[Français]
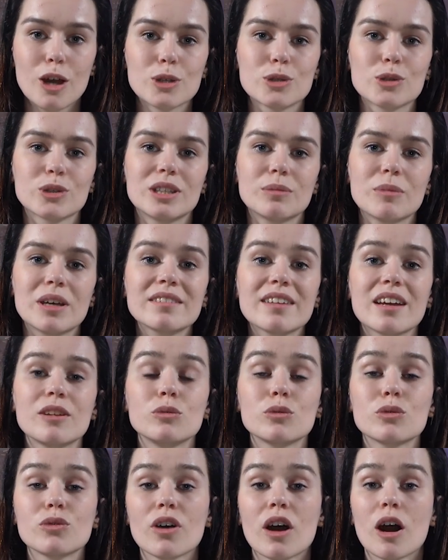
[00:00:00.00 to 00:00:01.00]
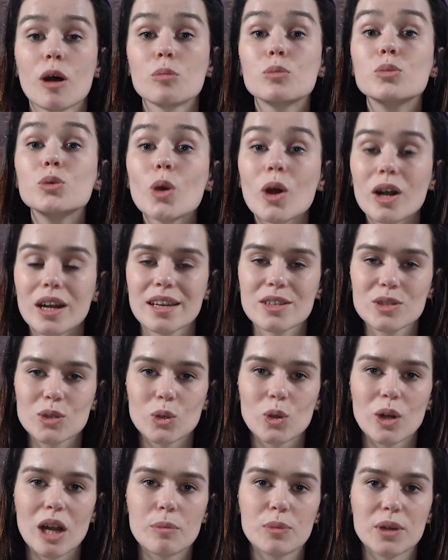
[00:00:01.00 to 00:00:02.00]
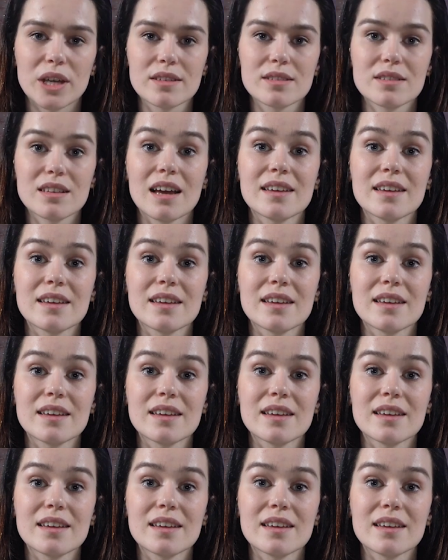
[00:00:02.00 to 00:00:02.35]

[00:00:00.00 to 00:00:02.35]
ce qui mène à une fin burlesque de la pièce,